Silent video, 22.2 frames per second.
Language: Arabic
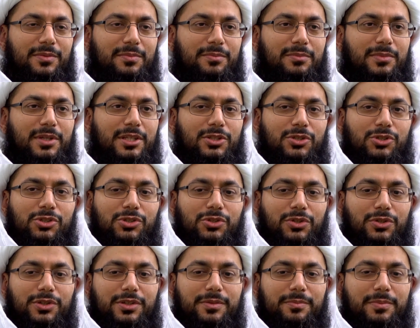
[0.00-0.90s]
ما
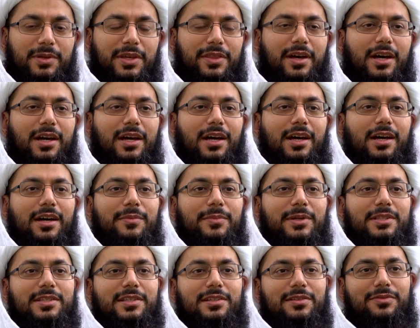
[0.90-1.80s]
يشعر
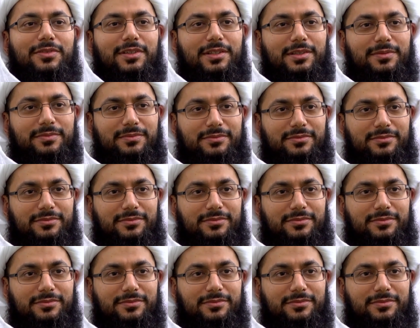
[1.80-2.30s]
بضخامة الفيلم